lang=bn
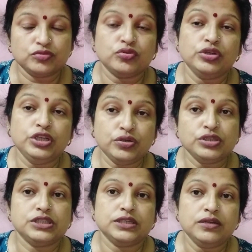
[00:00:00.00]
তৈরি
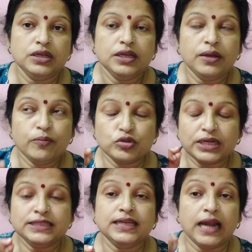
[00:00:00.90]
হচ্ছে
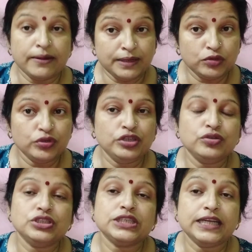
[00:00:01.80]
মশার যে লার্ভা তৈরি
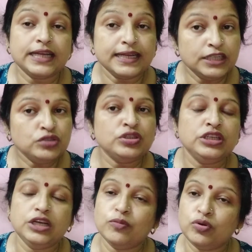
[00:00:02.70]
হচ্ছে সেটাকেই যদি
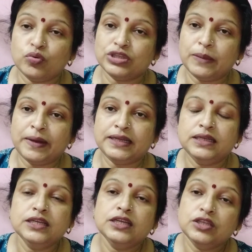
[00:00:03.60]
নির্মূল করতে পারি
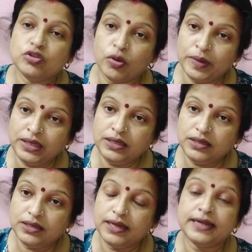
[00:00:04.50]
তবেই
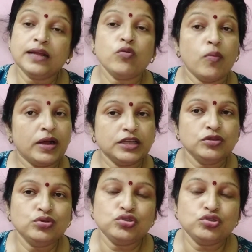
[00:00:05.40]
এটা কমা কিন্তু